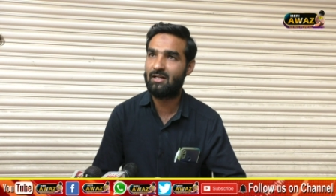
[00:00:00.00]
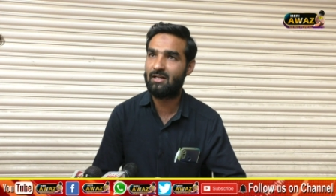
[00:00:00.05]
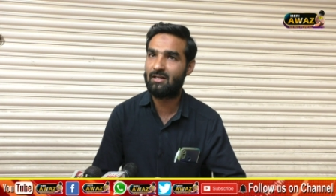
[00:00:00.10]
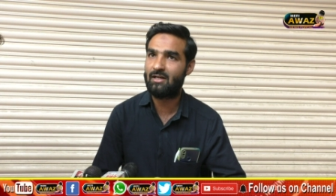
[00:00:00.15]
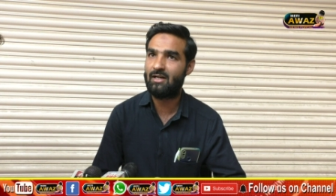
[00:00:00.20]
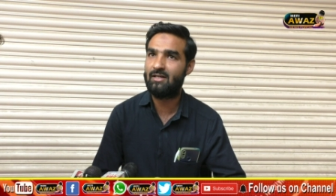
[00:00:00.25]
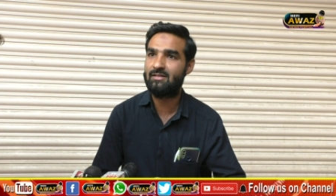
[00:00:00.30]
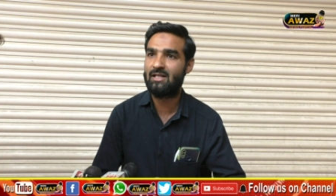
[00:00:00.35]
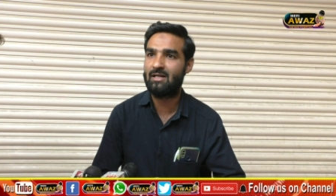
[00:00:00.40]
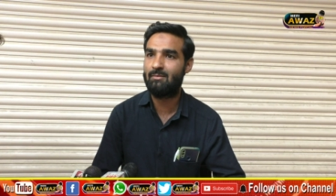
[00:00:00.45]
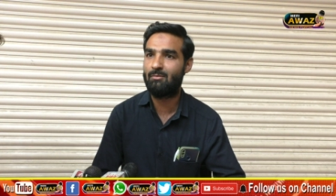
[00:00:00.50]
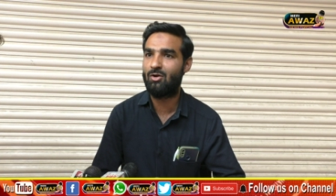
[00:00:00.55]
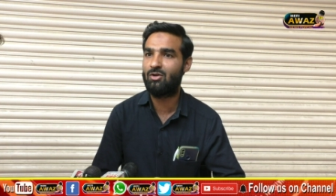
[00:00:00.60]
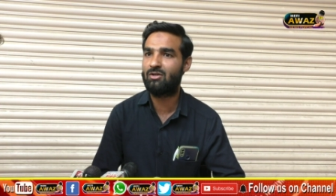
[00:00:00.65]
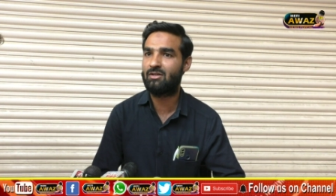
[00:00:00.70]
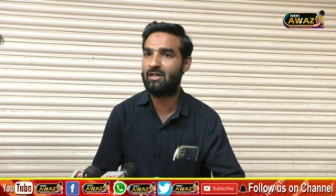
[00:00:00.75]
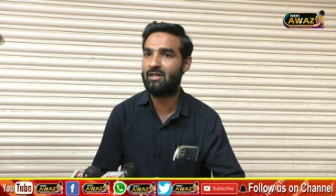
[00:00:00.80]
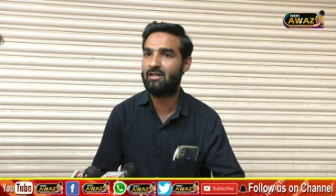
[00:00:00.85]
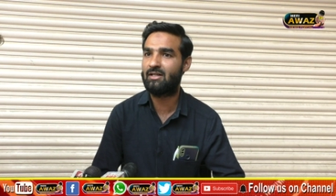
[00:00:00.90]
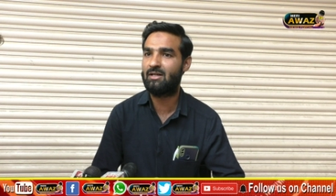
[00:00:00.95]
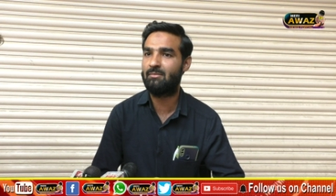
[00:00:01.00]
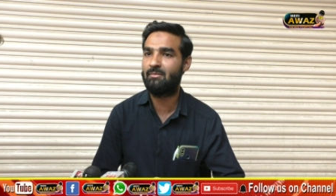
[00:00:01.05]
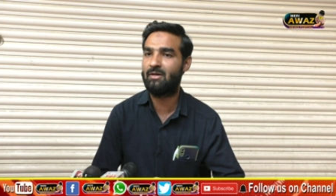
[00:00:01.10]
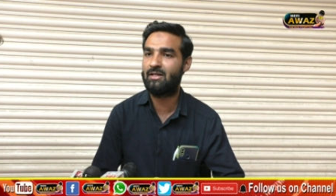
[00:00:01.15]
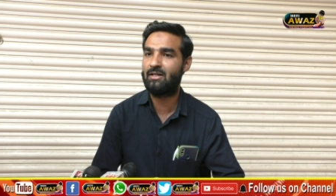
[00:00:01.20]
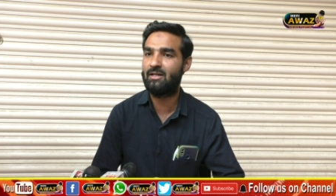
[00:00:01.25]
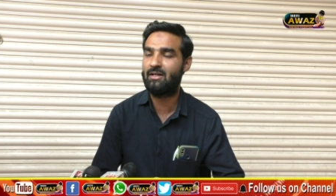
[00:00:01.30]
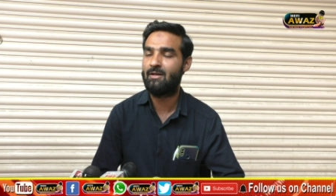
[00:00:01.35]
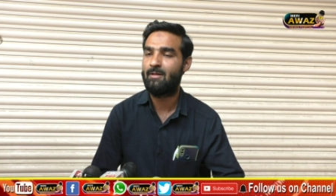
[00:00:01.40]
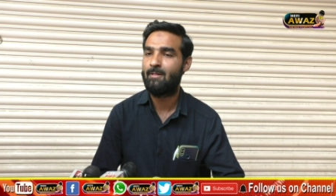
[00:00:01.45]
लाख ऐसे अमाउंट करके
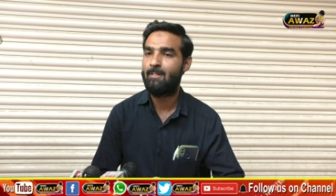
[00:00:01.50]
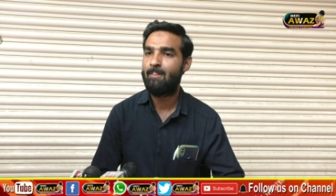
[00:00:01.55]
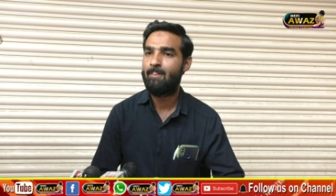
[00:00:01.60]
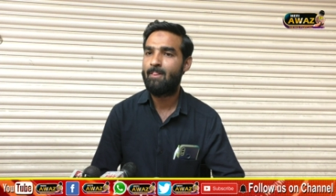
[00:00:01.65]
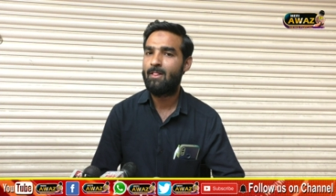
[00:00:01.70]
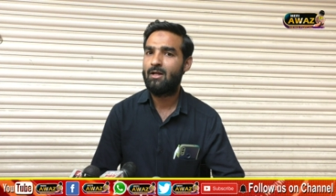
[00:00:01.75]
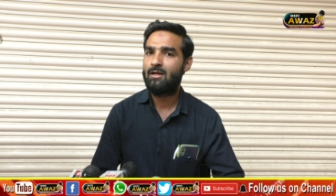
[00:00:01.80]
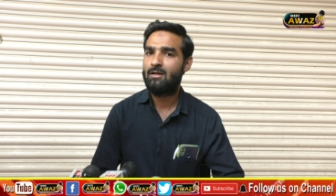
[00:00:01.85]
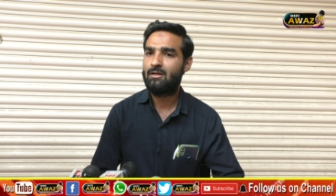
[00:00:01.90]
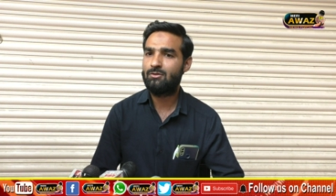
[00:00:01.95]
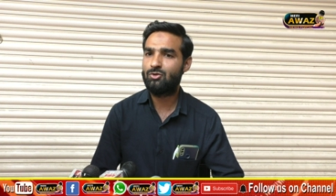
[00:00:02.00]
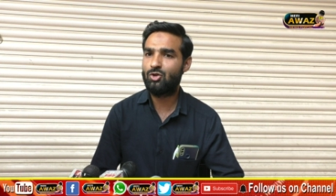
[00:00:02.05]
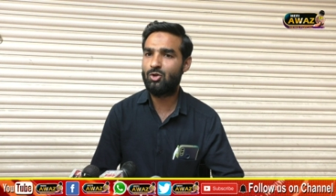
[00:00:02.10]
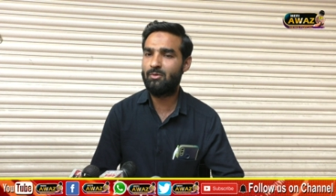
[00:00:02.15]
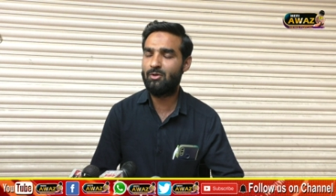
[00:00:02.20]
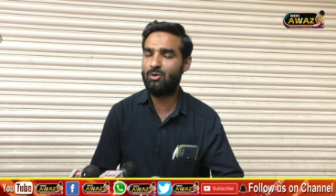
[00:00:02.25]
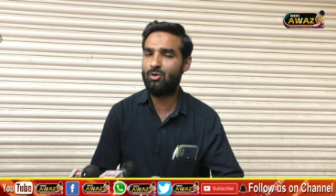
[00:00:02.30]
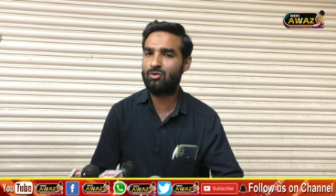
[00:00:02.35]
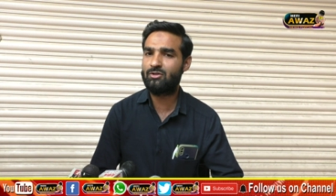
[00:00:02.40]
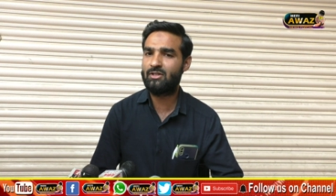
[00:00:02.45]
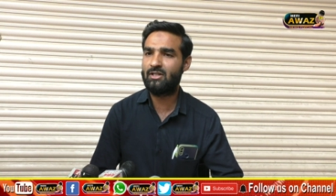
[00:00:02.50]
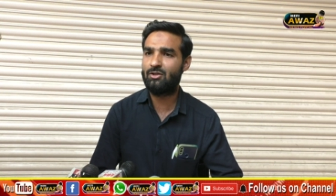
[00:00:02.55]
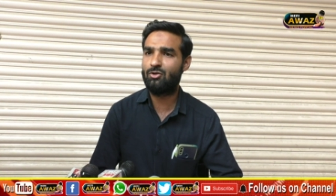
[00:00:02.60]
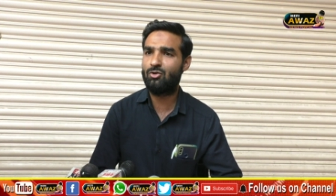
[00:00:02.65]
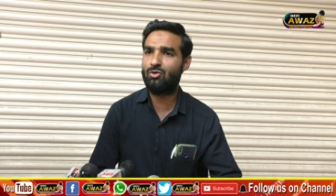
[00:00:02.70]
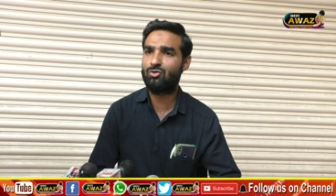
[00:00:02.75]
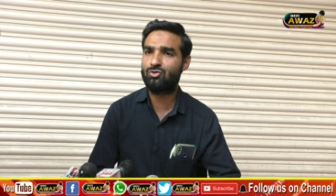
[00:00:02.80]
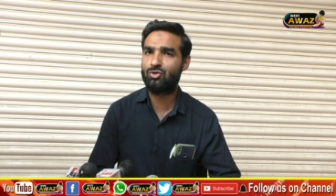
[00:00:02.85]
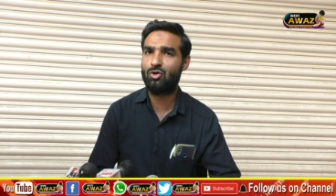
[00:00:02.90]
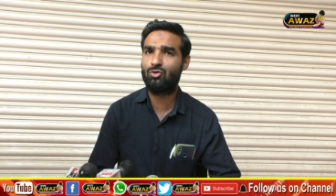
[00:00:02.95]
मैंने जो भी लोग थे
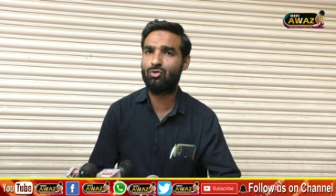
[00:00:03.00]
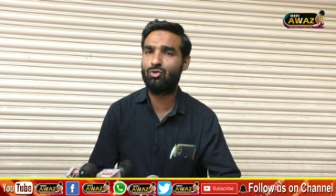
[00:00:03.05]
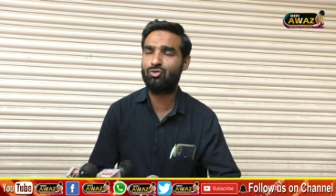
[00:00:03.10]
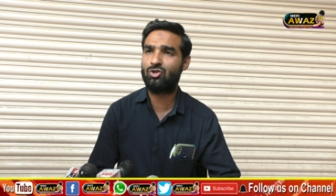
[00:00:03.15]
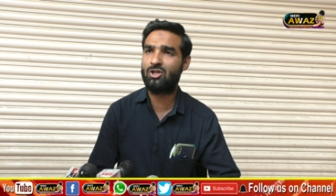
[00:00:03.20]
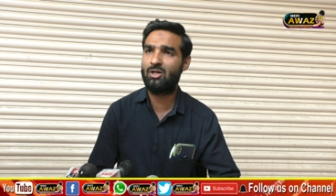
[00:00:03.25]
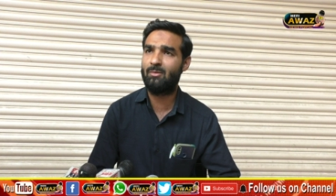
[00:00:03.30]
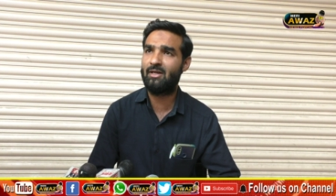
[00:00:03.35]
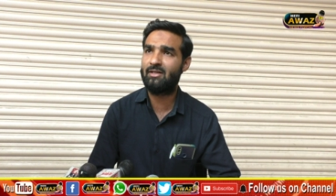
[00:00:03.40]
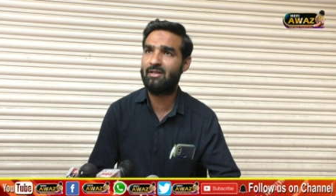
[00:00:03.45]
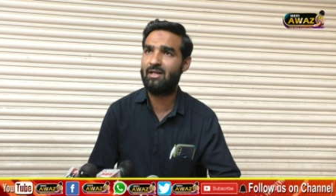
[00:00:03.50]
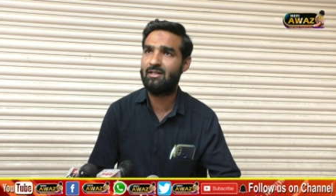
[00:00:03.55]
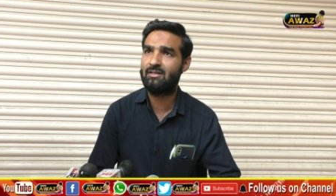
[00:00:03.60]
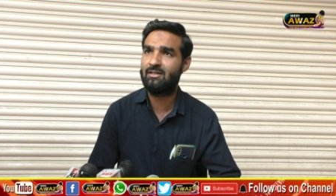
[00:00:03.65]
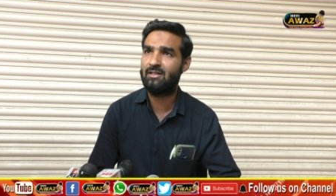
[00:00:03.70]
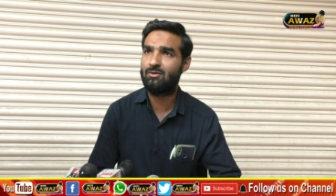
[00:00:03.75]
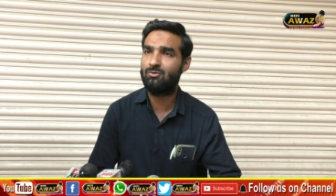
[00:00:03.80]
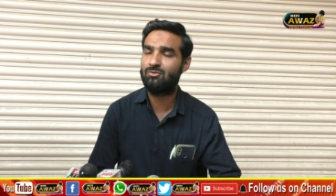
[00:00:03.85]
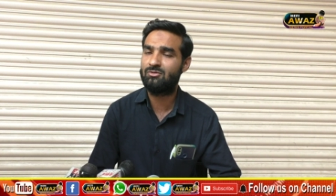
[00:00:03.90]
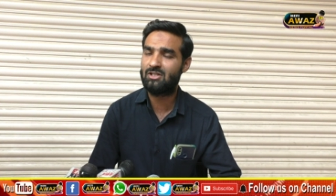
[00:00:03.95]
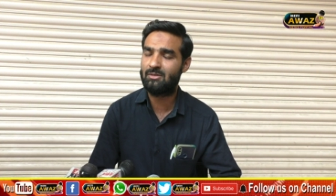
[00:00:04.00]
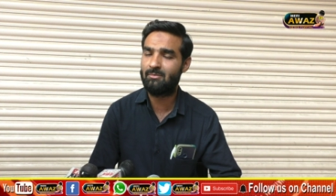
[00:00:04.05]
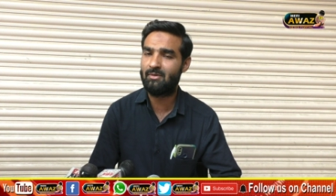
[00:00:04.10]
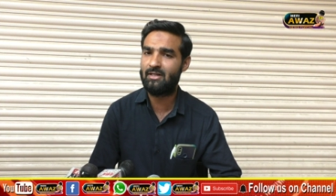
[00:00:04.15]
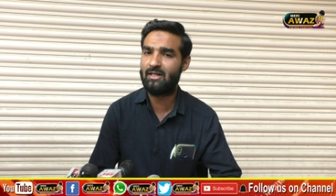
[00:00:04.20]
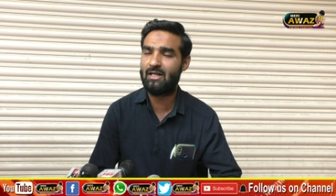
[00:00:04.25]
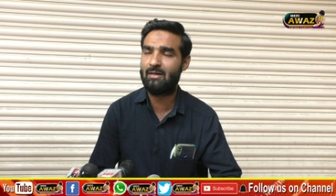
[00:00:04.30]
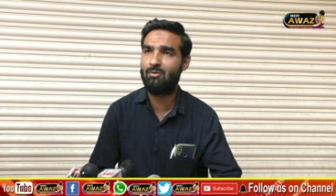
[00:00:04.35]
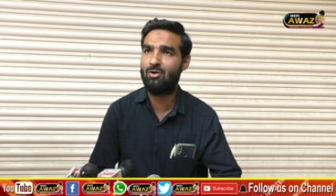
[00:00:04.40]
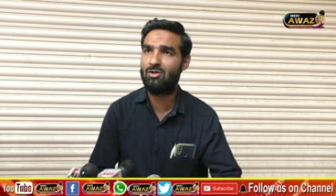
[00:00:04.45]
जो सौ दो सौ कमाने आए थे उनसे
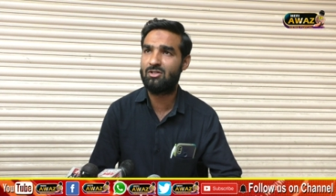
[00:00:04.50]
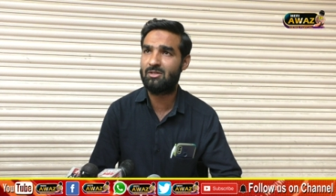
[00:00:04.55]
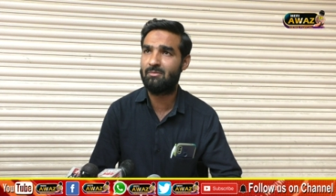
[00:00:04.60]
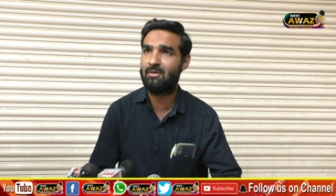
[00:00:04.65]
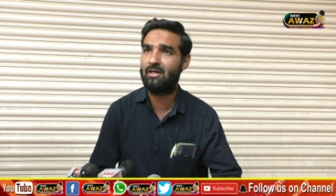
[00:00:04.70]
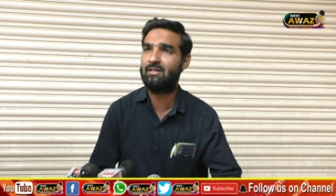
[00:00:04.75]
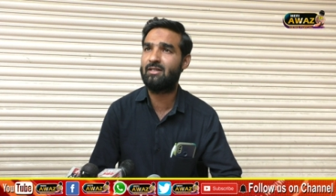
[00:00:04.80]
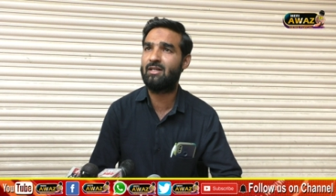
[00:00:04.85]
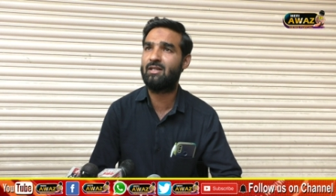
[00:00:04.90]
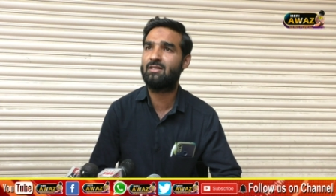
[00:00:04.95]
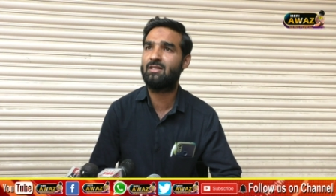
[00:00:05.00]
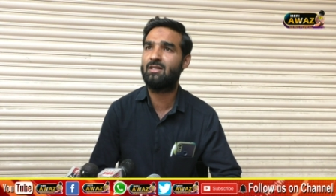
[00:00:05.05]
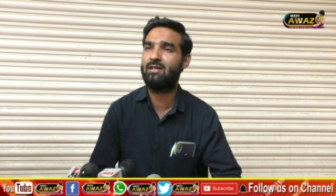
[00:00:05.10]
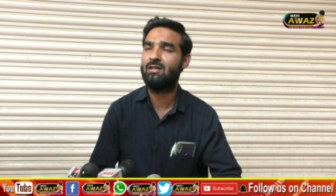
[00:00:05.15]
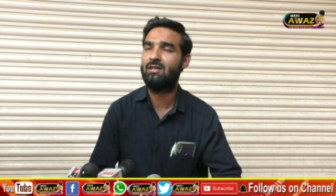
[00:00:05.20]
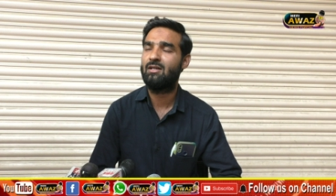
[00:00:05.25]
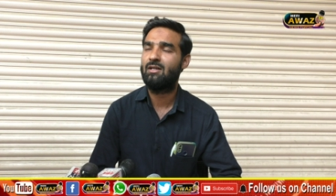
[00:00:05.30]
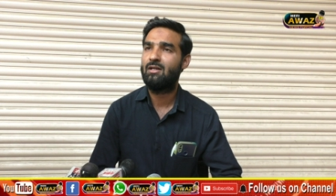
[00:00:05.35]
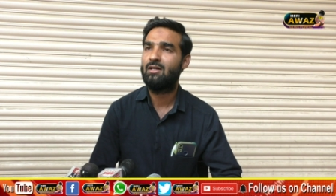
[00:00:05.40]
मैंने अमाउंट जमा किया था